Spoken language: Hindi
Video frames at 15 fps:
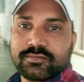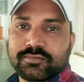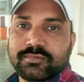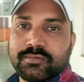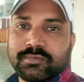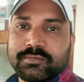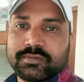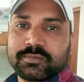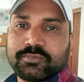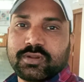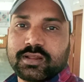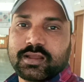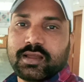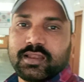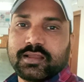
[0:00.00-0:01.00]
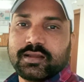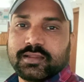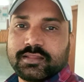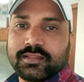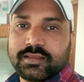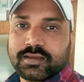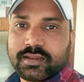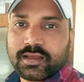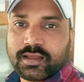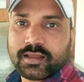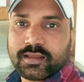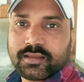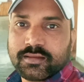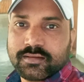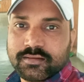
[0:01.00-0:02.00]
सुबह में जो पूरा खाली खाली दिख रहा
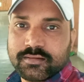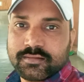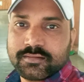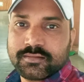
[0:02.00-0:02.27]
है